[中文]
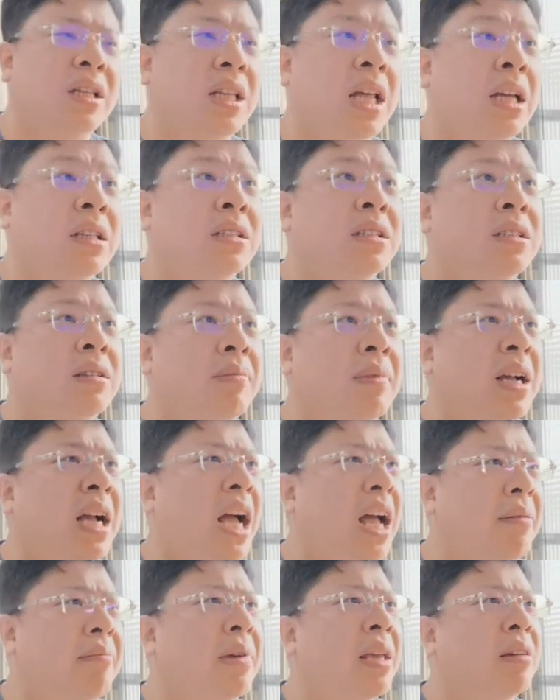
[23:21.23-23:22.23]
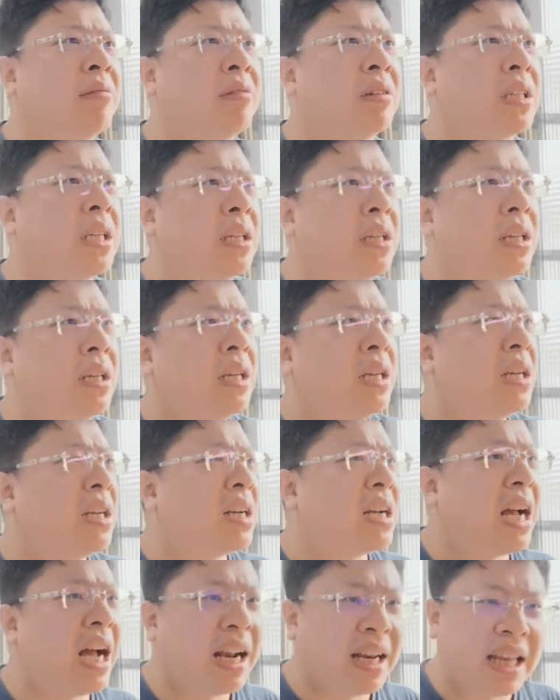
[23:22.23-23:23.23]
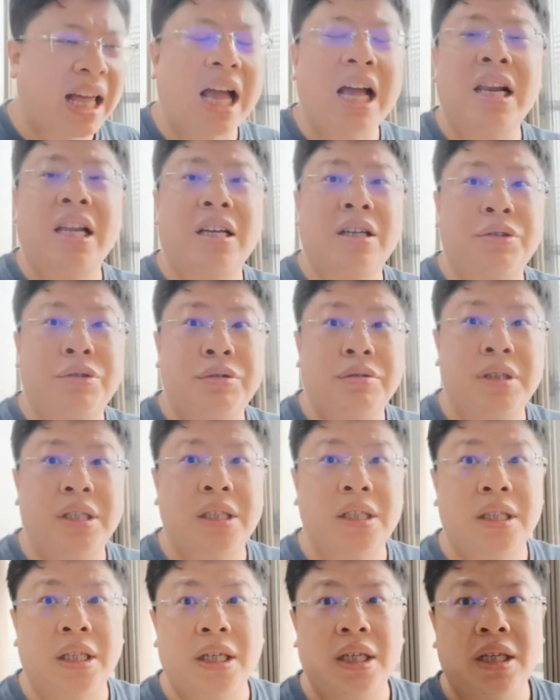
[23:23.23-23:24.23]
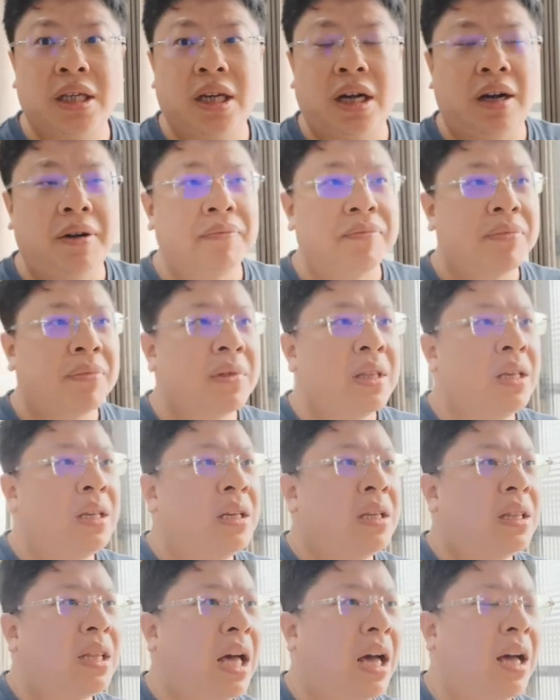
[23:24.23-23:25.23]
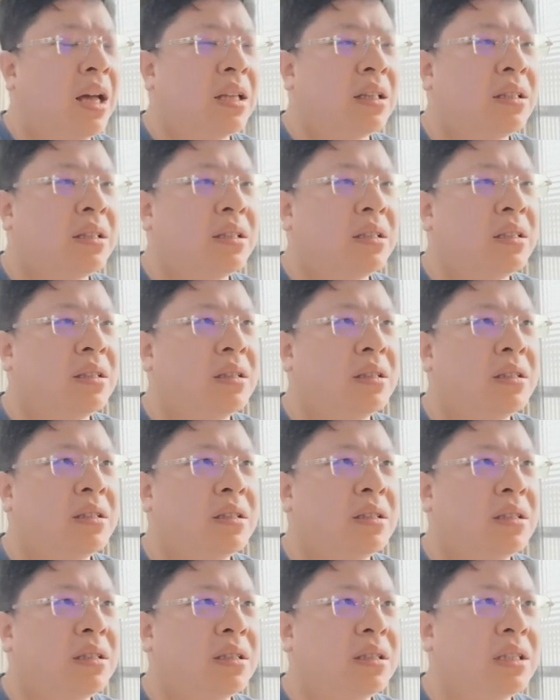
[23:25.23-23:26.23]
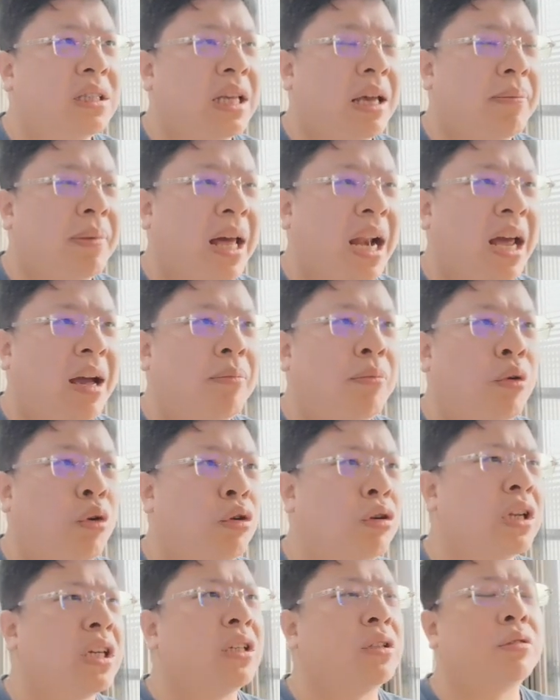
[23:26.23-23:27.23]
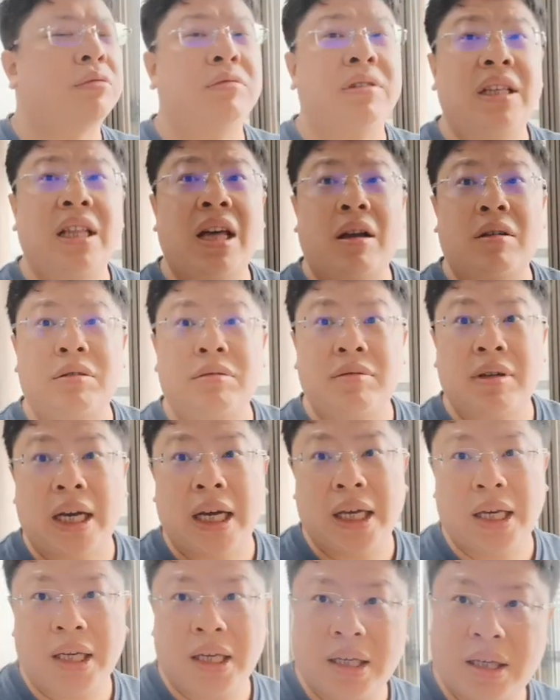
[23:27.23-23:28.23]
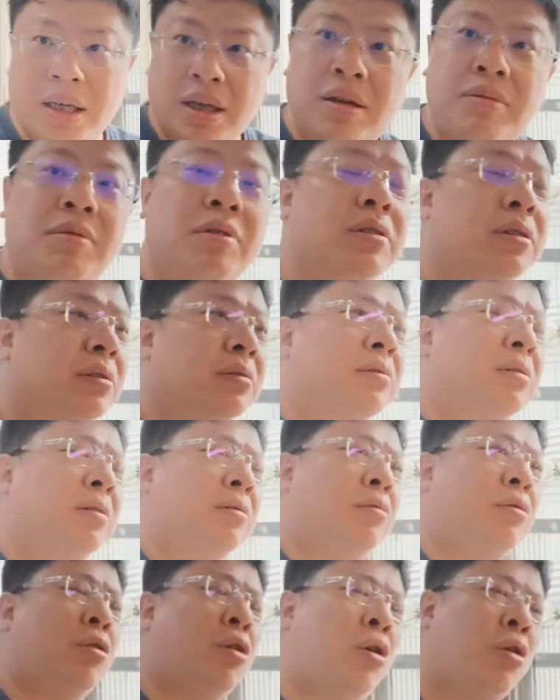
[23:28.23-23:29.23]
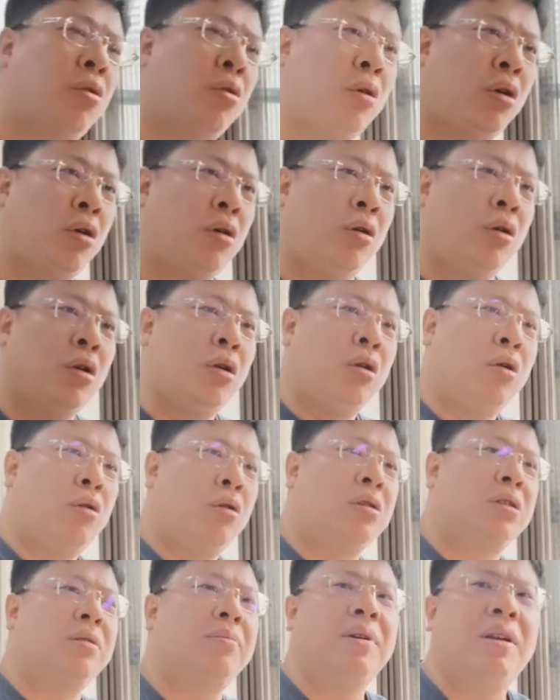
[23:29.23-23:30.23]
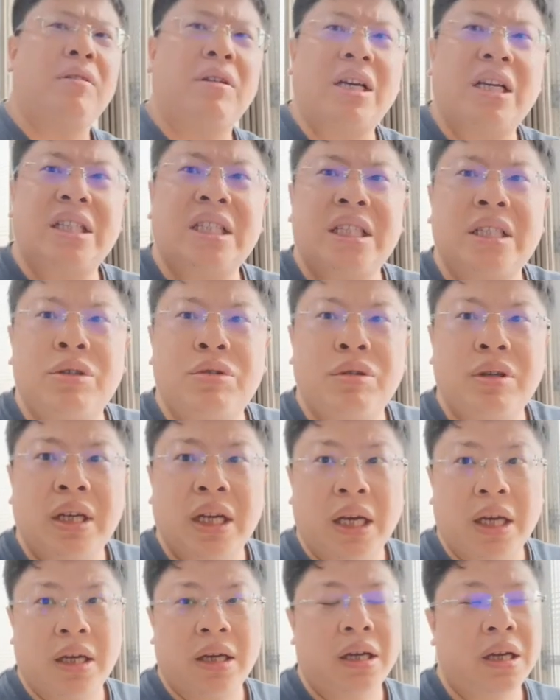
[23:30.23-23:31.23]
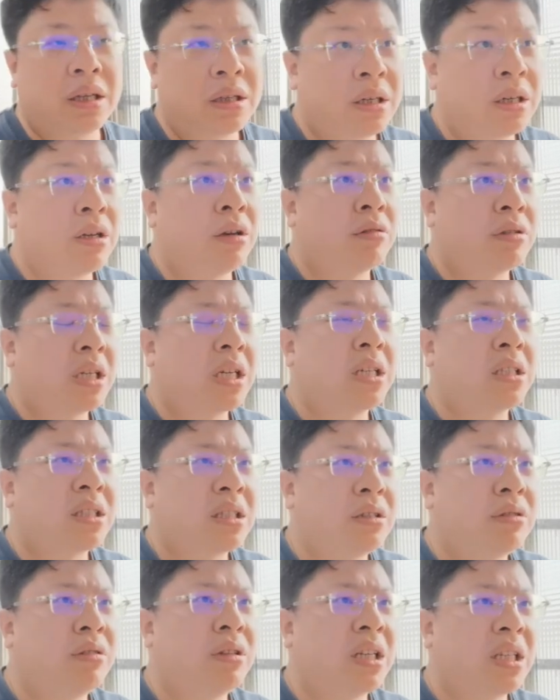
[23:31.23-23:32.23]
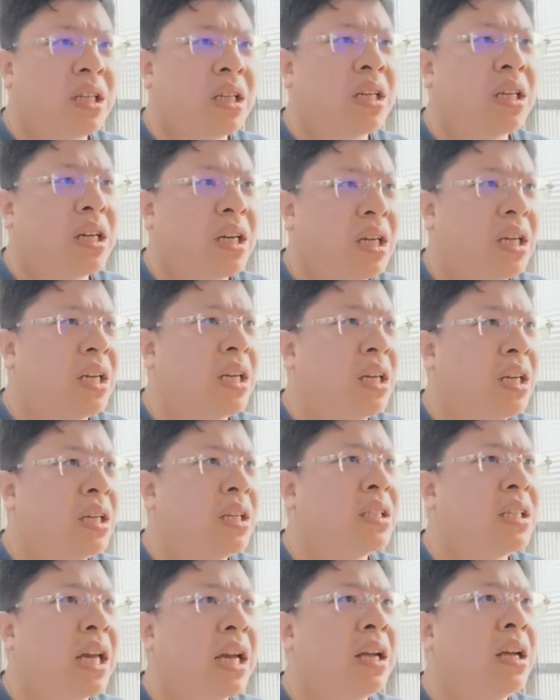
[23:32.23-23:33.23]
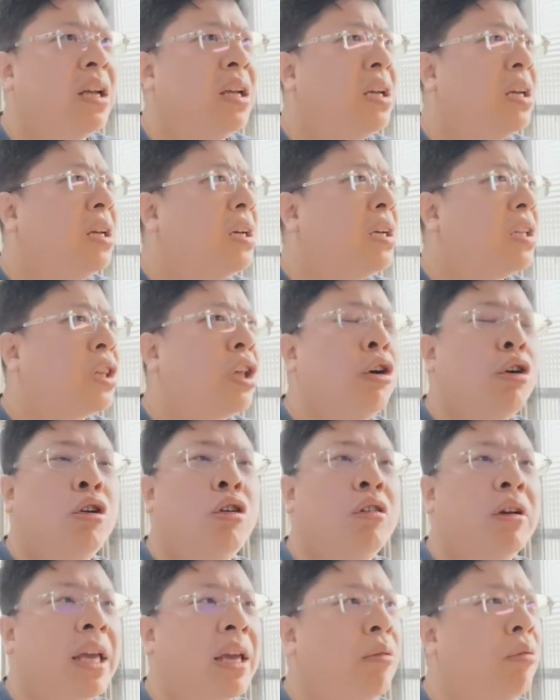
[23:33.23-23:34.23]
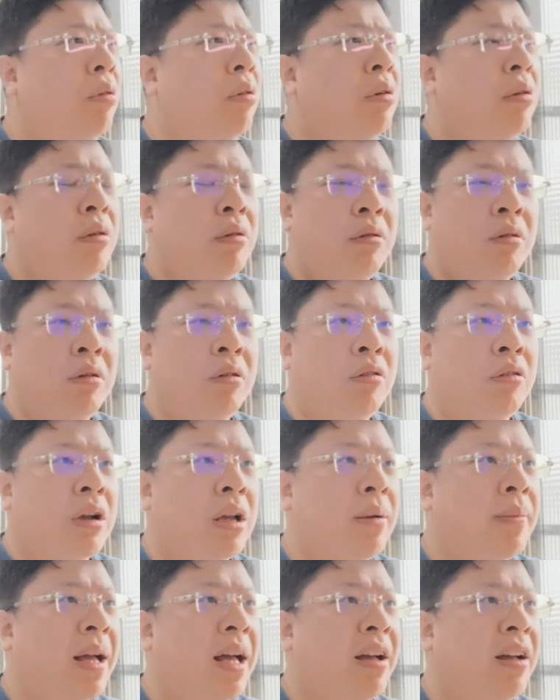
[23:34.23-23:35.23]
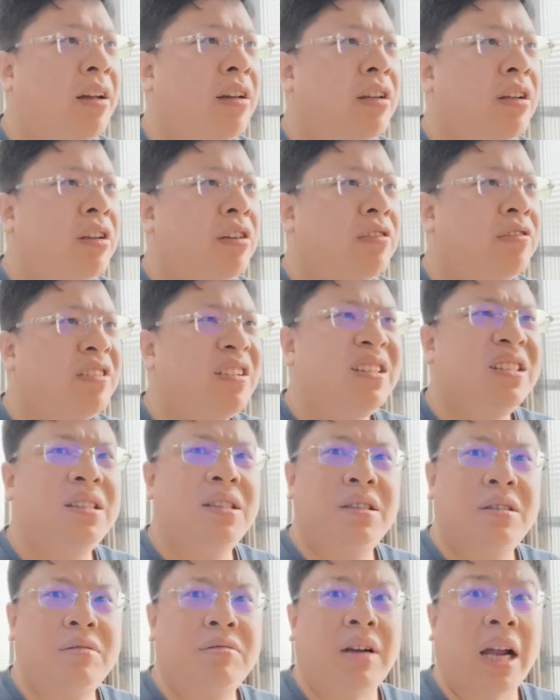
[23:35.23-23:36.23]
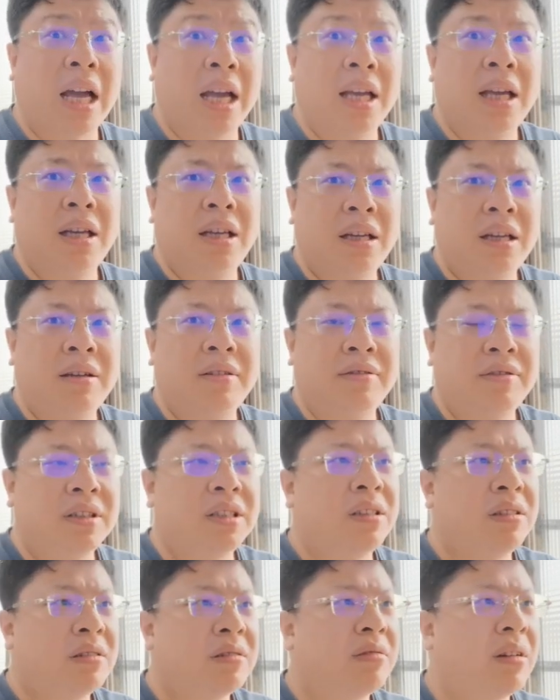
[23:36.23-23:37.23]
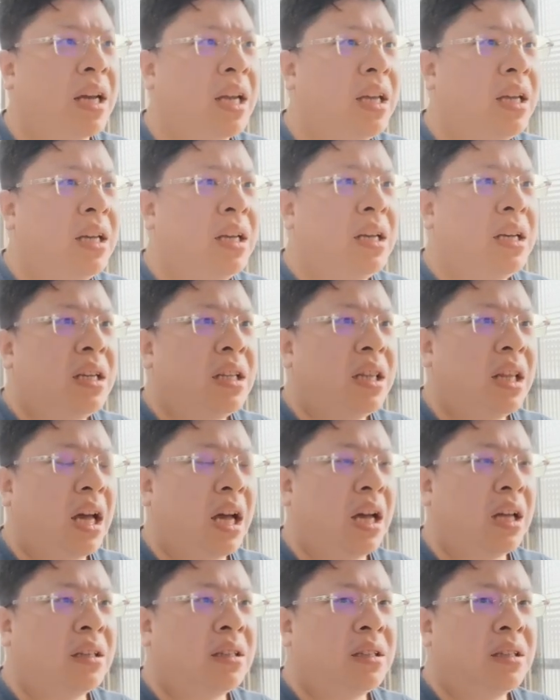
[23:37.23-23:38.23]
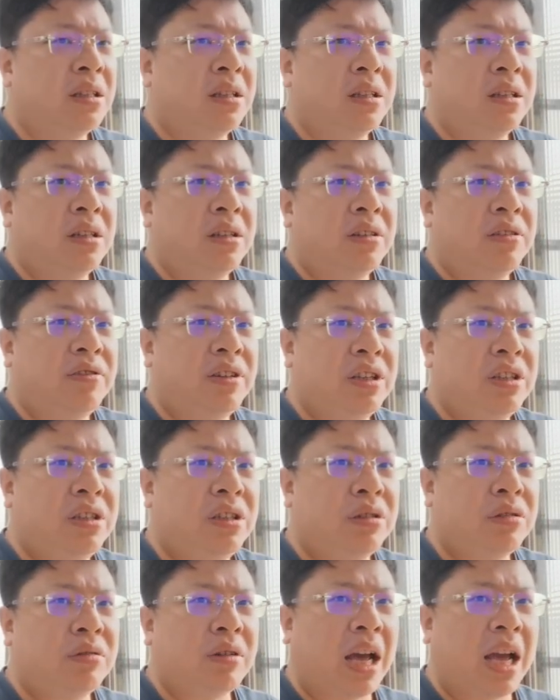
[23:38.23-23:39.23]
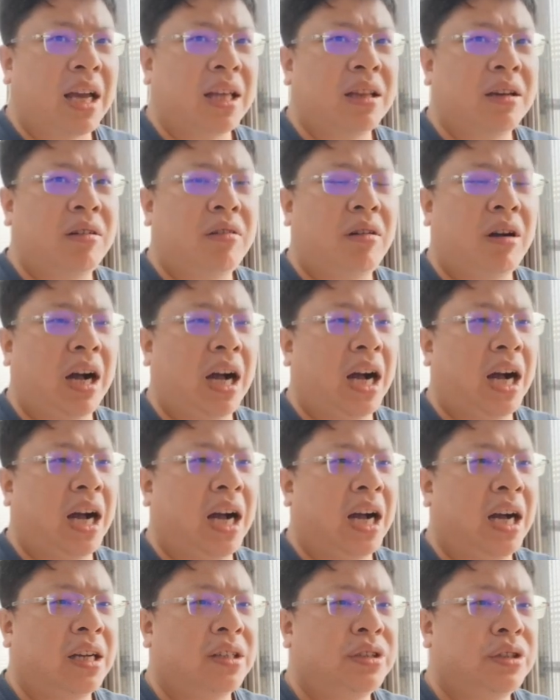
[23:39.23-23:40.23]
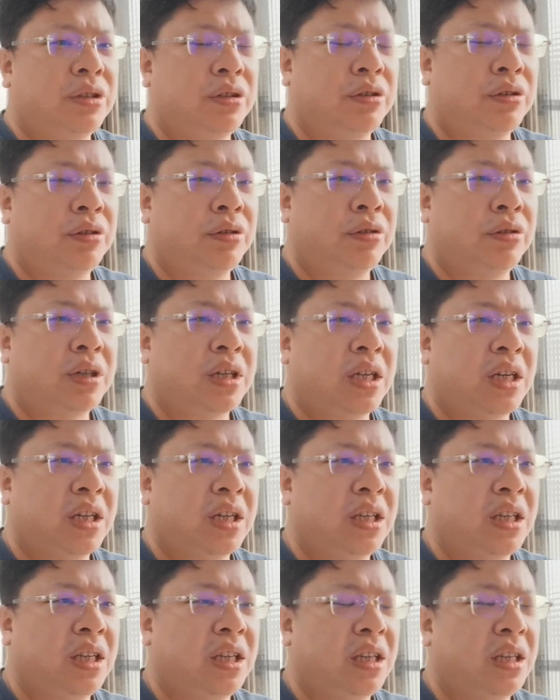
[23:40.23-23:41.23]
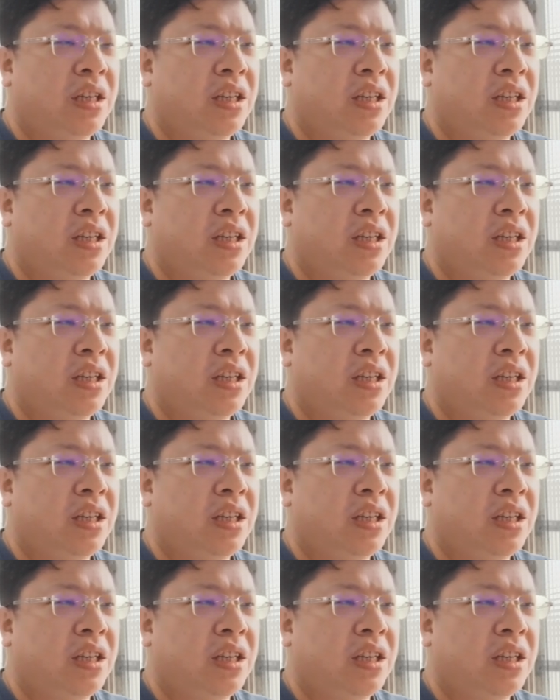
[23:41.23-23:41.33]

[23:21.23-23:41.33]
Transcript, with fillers: 他是怎么看美国人，看他那个局势的啊？那再把它模拟出一套出来。我我我是没有那个资讯的啊，有这个资讯的人，你可以再透露给我，我可以把它分析出来啊，分析出来。那分析出来的话，就可以